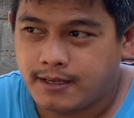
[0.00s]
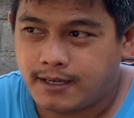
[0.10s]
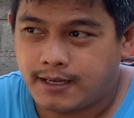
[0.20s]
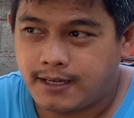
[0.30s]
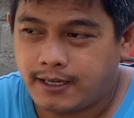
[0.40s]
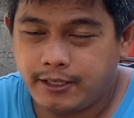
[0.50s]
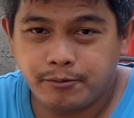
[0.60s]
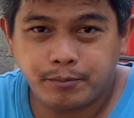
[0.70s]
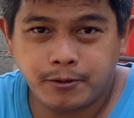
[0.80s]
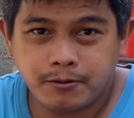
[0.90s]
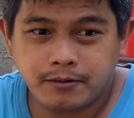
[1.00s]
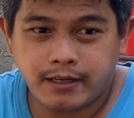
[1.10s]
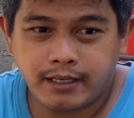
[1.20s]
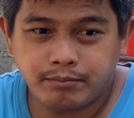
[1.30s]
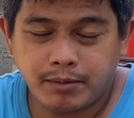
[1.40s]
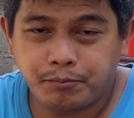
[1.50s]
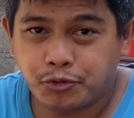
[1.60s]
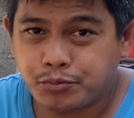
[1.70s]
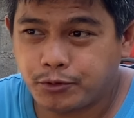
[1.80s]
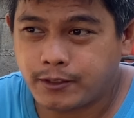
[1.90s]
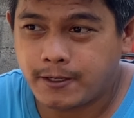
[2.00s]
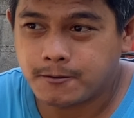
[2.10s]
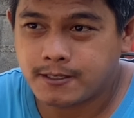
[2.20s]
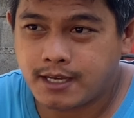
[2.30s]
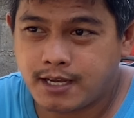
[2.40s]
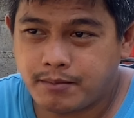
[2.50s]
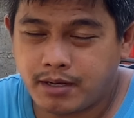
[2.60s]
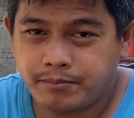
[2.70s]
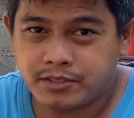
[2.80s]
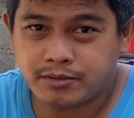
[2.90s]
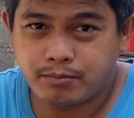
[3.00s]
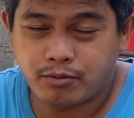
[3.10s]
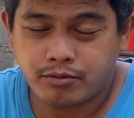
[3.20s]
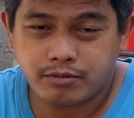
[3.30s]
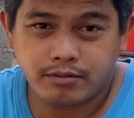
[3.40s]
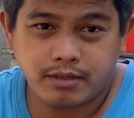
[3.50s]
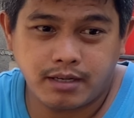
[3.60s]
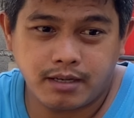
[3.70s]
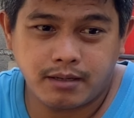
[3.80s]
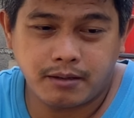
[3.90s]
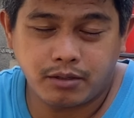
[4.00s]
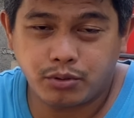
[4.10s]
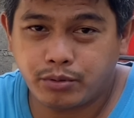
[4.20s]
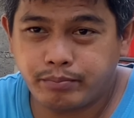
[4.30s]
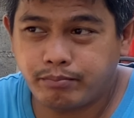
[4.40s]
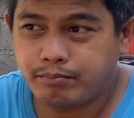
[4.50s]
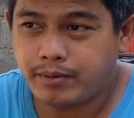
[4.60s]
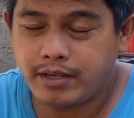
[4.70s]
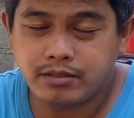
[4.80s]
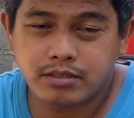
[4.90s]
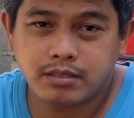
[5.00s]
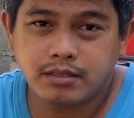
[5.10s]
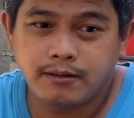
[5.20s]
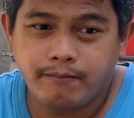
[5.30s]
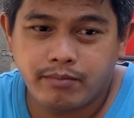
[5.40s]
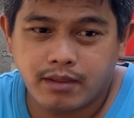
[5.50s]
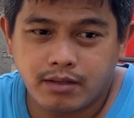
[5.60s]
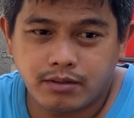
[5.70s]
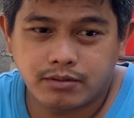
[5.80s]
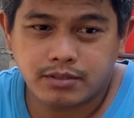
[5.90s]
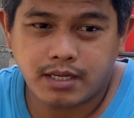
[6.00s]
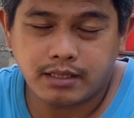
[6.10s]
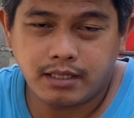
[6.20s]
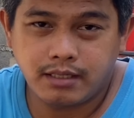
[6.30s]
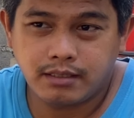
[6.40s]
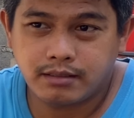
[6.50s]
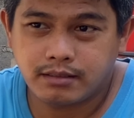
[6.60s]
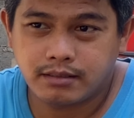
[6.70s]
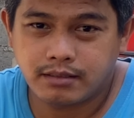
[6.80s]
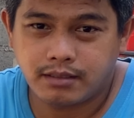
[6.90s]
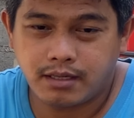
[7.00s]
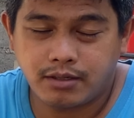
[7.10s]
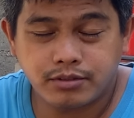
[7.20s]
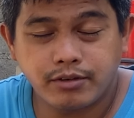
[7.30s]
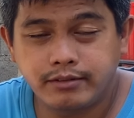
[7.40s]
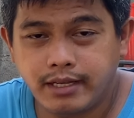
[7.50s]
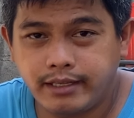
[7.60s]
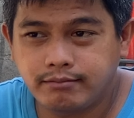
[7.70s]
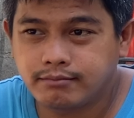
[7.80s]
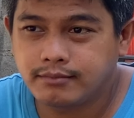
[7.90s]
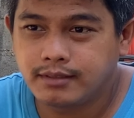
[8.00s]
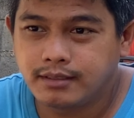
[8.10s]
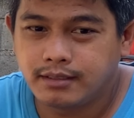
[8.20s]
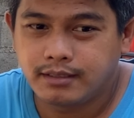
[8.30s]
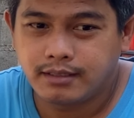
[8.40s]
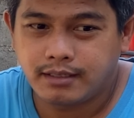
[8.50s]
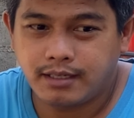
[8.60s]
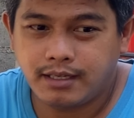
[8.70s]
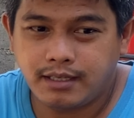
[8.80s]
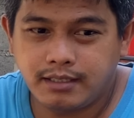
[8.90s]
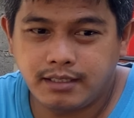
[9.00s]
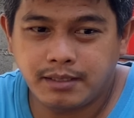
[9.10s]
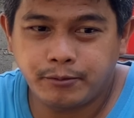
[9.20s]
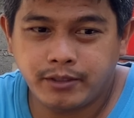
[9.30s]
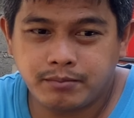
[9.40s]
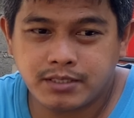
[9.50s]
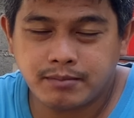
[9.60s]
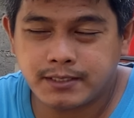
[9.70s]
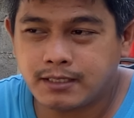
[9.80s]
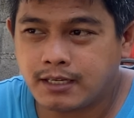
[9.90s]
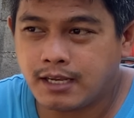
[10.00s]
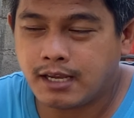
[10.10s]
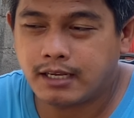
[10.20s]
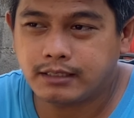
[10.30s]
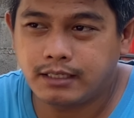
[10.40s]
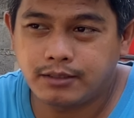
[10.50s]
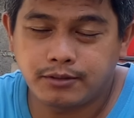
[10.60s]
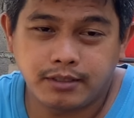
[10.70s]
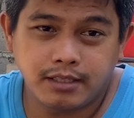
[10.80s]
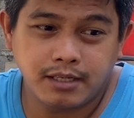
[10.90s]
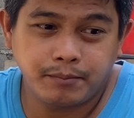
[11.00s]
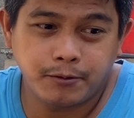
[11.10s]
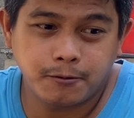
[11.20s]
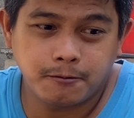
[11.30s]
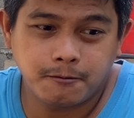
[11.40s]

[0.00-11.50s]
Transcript: Uh, ngayon po, kahit mag-post po tayo sa mga Facebook uh, group page o sa ating uh, sa online, uh, hindi na po yan basta-basta kakagatin o hindi na po